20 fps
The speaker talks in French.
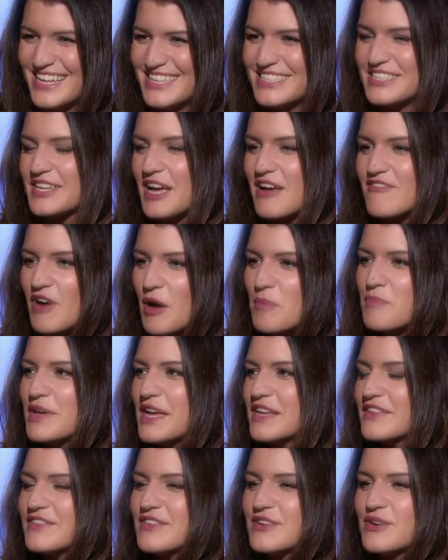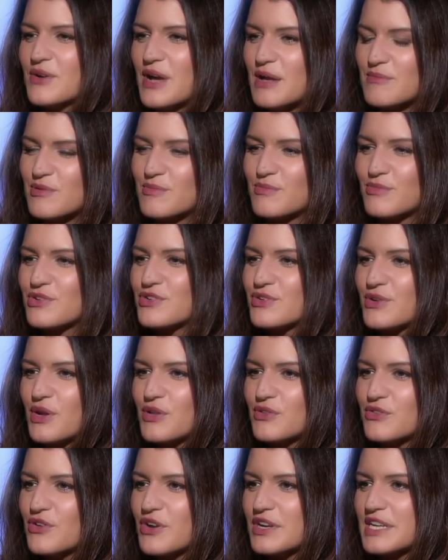J'irais voir PSGOM en mangeant un
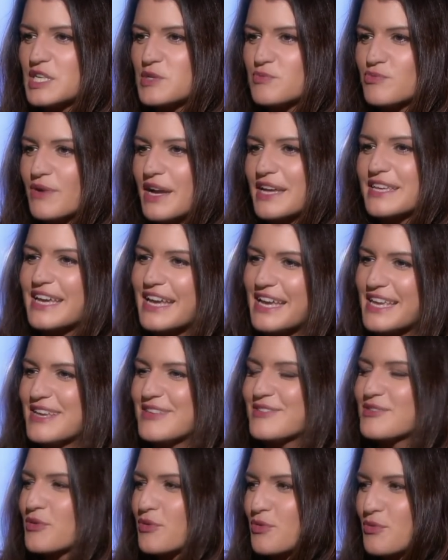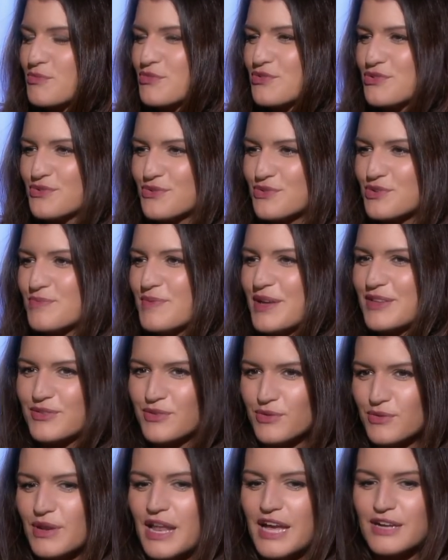hot dog et je pourrais crier sans qu'on me juge parce
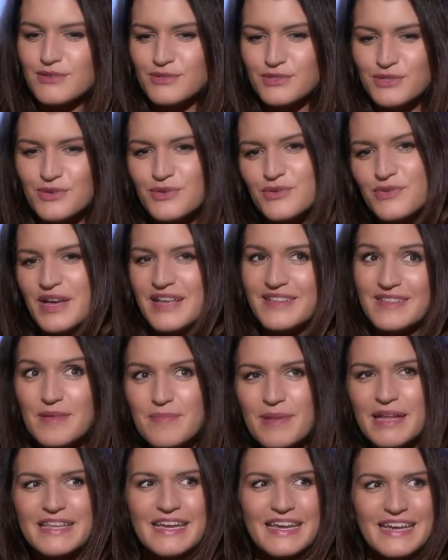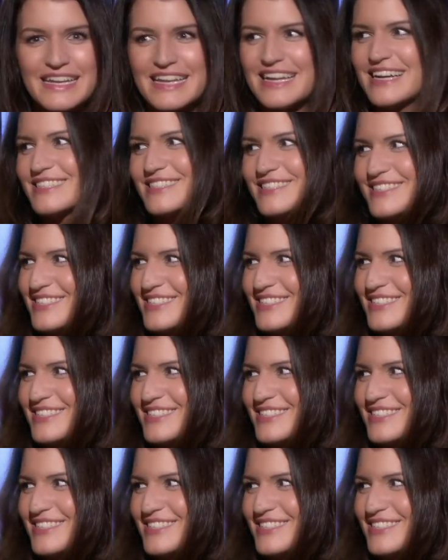que là, quand je le fais, c'est pas très classe.